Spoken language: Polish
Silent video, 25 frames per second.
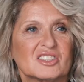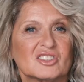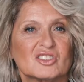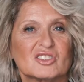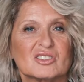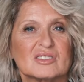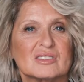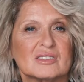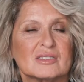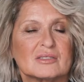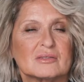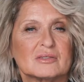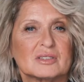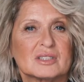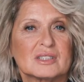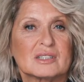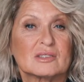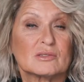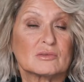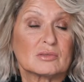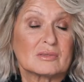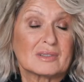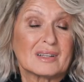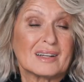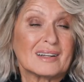rzeczy dzieją
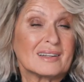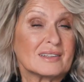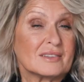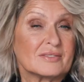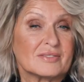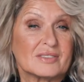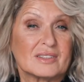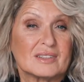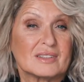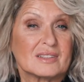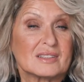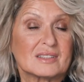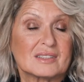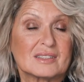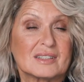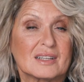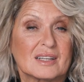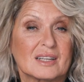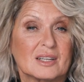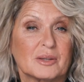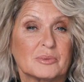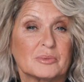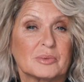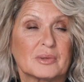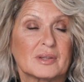się naturalnie, wtedy jest
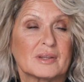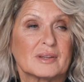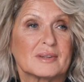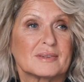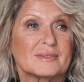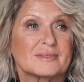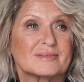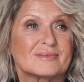najlepiej.